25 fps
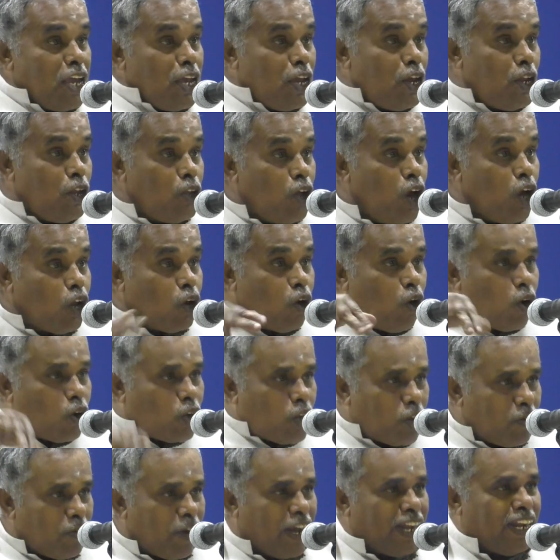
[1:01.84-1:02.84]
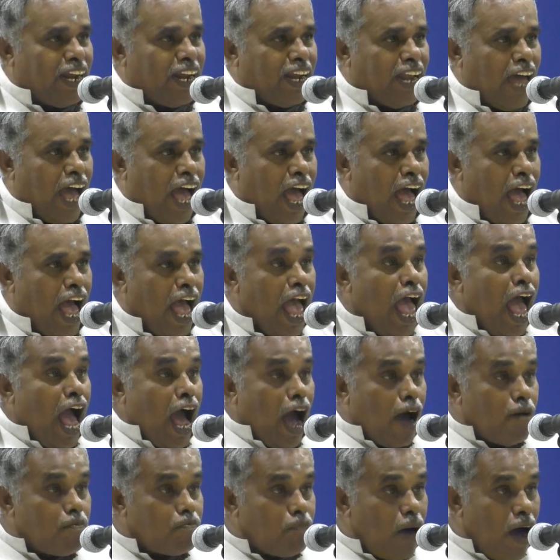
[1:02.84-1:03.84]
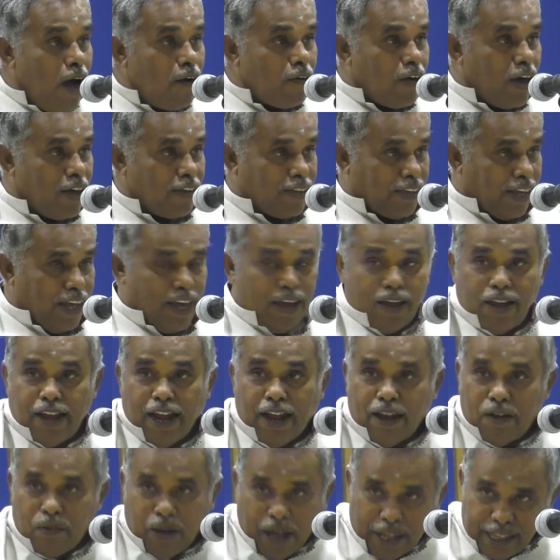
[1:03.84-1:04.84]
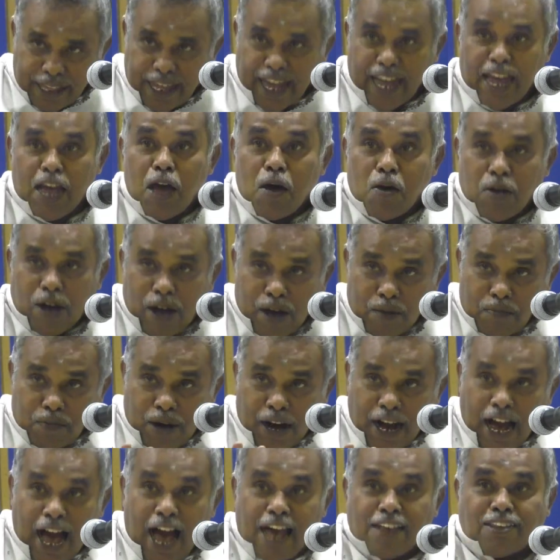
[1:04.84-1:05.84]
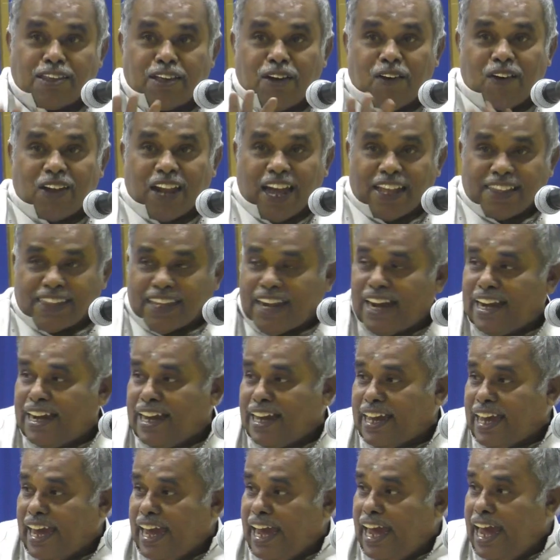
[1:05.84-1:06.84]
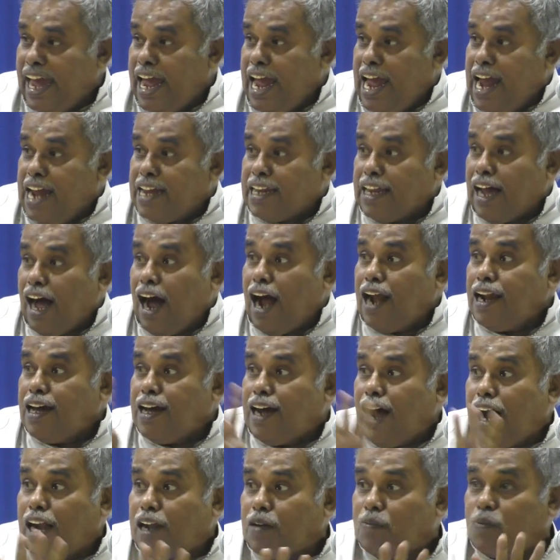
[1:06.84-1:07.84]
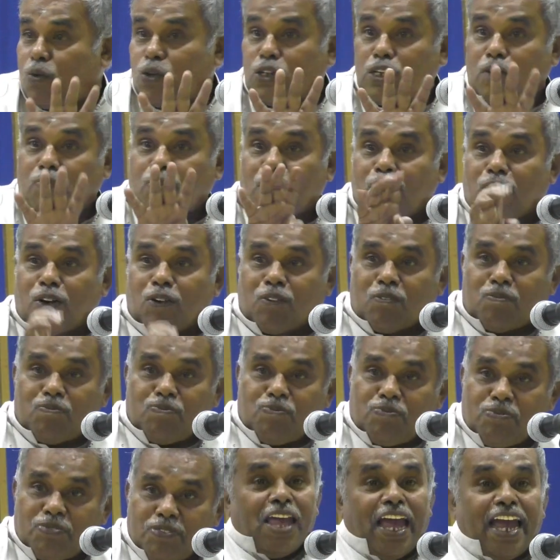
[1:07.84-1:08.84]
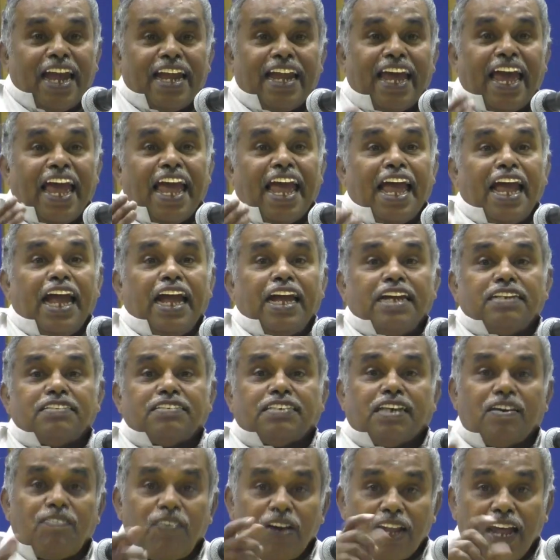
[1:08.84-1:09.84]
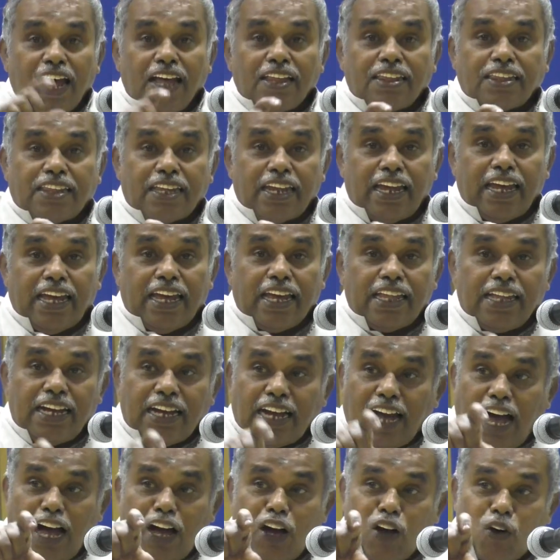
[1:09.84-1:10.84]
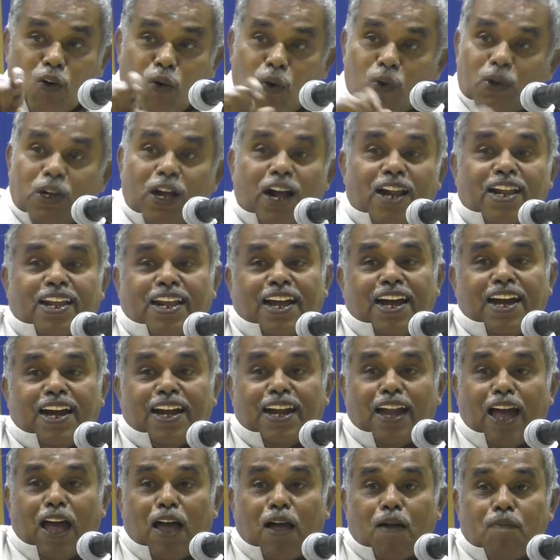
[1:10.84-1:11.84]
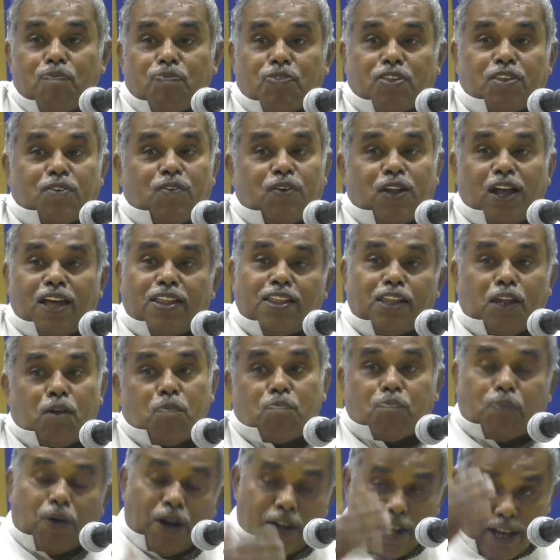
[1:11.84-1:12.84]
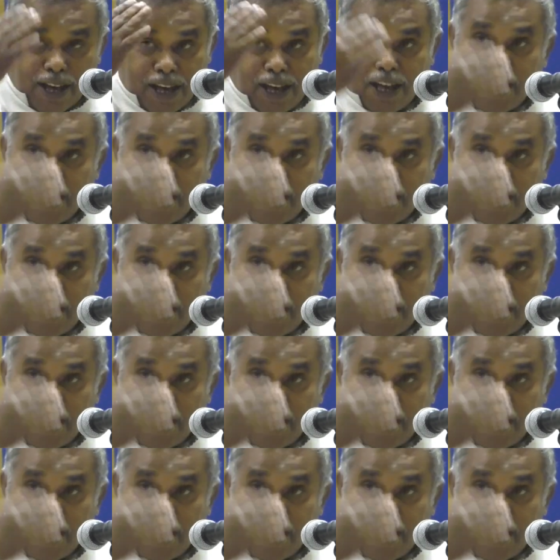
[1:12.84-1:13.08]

இன்னொரு ஒற்றுமை என்னன்னா அம்மாவாசை அந்த மகா சிவராத்திரி அன்னைக்கு நாலு கால பூஜை பண்ணணும் ஏன்னா சிவராத்திரி எதுக்காக கொண்டாடுறாங்கன்னா சிவராத்திரி பல